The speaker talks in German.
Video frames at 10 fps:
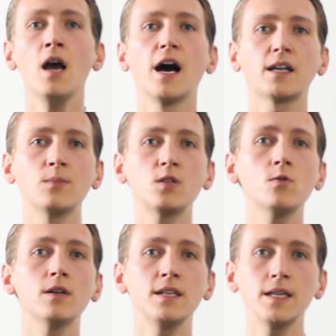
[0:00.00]
hat im
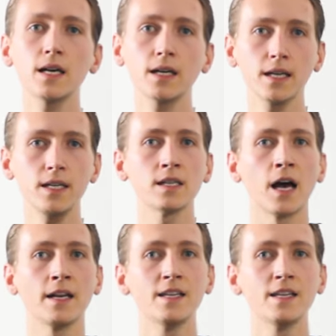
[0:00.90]
Zuge dieser Krise einen